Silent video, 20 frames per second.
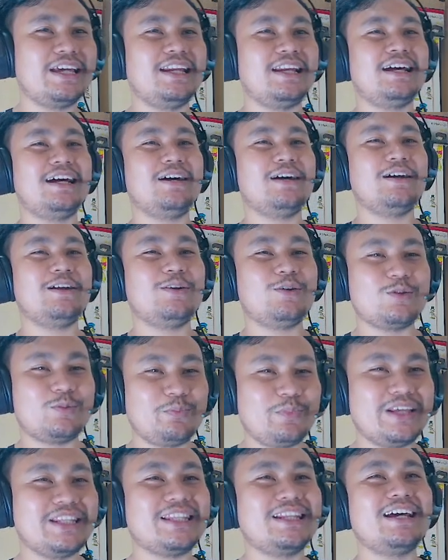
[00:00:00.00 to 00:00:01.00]
lah. Not
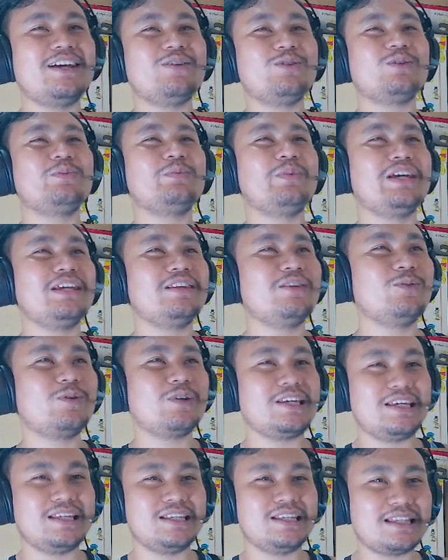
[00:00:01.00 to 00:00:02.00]
bad lah, not bad.
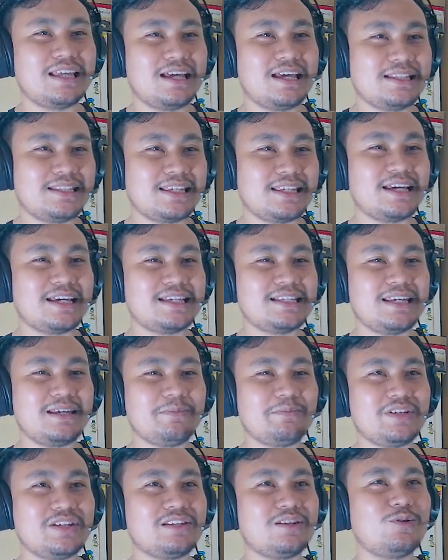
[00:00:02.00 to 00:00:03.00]
Oke, okay. tak cek sik
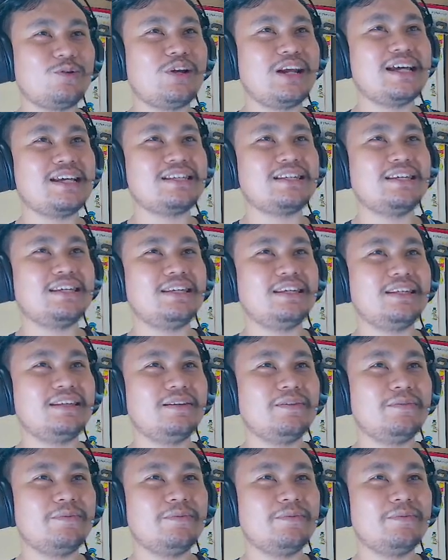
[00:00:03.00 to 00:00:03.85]
pesrolase iki.